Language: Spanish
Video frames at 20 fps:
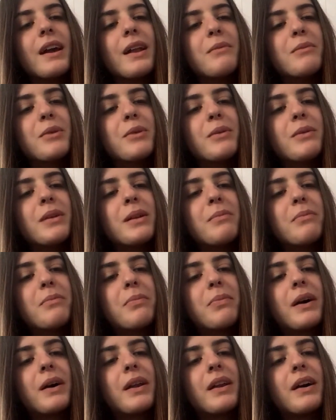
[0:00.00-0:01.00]
El móvil
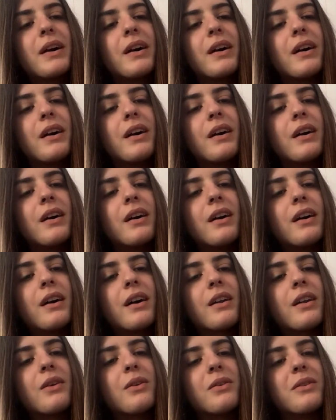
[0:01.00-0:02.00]
para
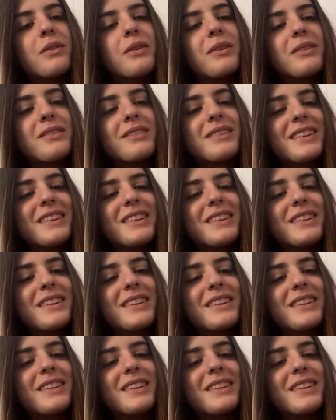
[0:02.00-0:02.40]
algo, ¿no?